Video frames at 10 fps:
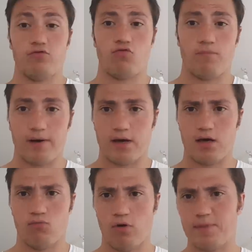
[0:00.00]
vous de
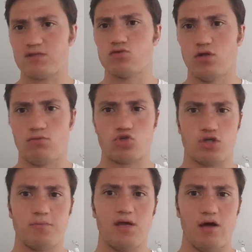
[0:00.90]
comparer. Hein. moi personnellement
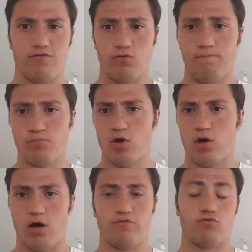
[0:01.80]
j'ai pris l'avion.
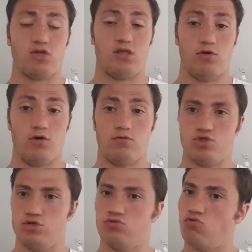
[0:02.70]
Avion qui, euh,
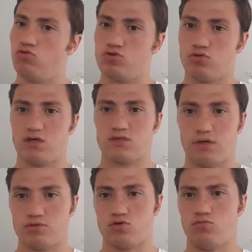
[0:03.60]
bah, j'ai eu une grosse occasion
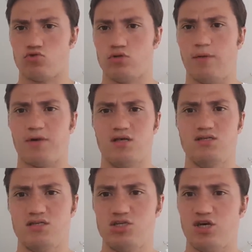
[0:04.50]
quand même, parce que bon, on a pris
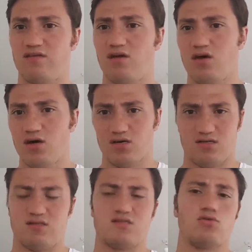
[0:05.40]
un EasyJet,
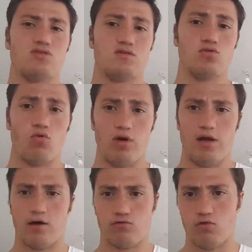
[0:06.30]
c'était 110 euros
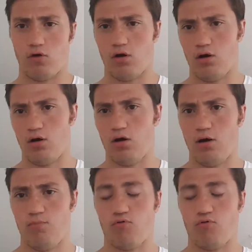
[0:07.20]
l'aller-retour euh,